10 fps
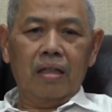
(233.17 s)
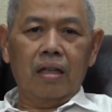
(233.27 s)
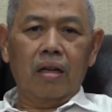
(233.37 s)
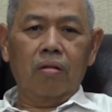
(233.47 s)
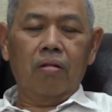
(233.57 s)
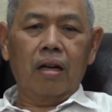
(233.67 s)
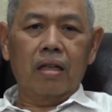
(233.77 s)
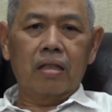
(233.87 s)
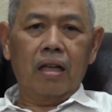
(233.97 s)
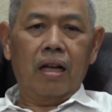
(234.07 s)
Lalu
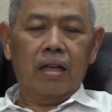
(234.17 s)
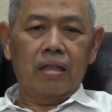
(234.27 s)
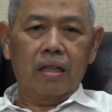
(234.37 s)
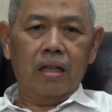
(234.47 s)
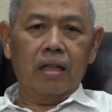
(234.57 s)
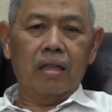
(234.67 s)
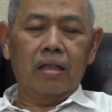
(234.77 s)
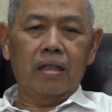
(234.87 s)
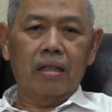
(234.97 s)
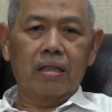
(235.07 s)

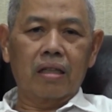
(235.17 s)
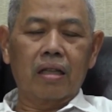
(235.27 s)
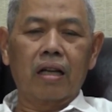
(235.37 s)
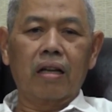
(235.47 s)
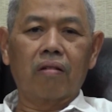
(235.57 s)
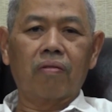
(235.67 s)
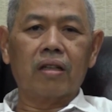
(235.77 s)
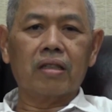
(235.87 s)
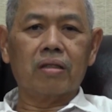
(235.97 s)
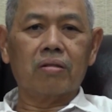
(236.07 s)
hasil-hasil riset dan
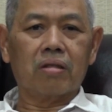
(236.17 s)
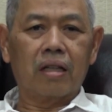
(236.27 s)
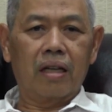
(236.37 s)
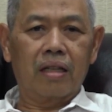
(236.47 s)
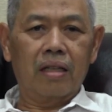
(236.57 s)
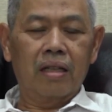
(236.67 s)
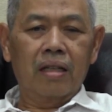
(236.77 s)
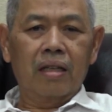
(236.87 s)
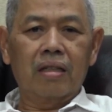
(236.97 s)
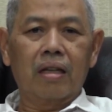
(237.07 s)
inovasi dosen
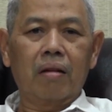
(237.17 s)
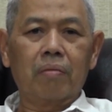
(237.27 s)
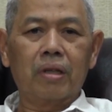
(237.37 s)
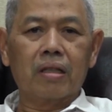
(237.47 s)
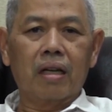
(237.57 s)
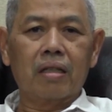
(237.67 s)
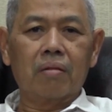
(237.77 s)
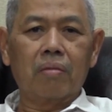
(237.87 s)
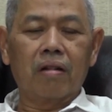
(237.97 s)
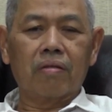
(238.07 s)
yang bisa
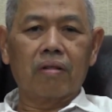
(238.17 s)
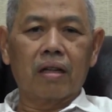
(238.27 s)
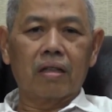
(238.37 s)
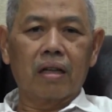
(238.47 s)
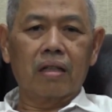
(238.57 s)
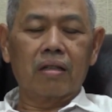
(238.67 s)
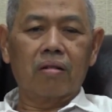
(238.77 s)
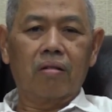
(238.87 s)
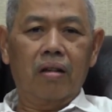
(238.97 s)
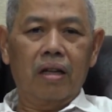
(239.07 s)

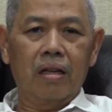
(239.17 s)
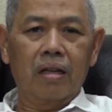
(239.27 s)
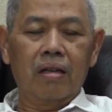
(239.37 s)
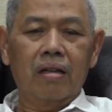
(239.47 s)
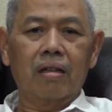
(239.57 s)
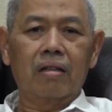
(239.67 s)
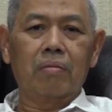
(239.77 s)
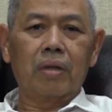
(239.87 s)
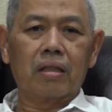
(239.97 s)
dimanfaatkan oleh uh,